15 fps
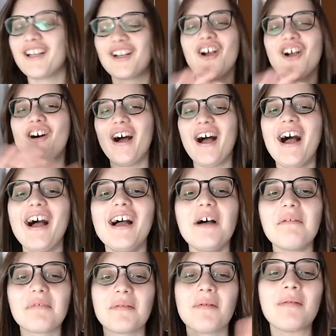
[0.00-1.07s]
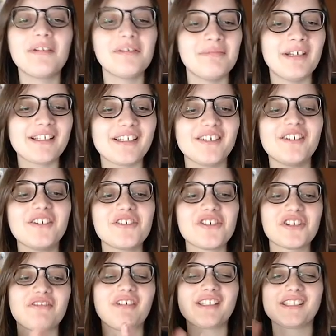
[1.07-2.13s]
qua probabilmente non
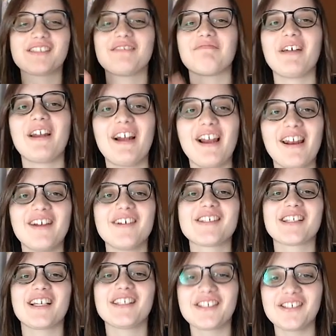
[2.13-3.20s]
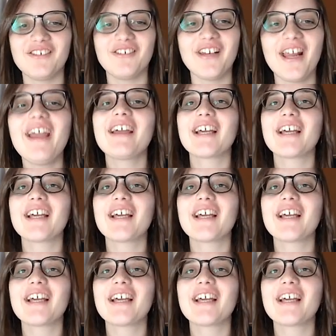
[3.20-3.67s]
riuscivo a stoppare la registrazione.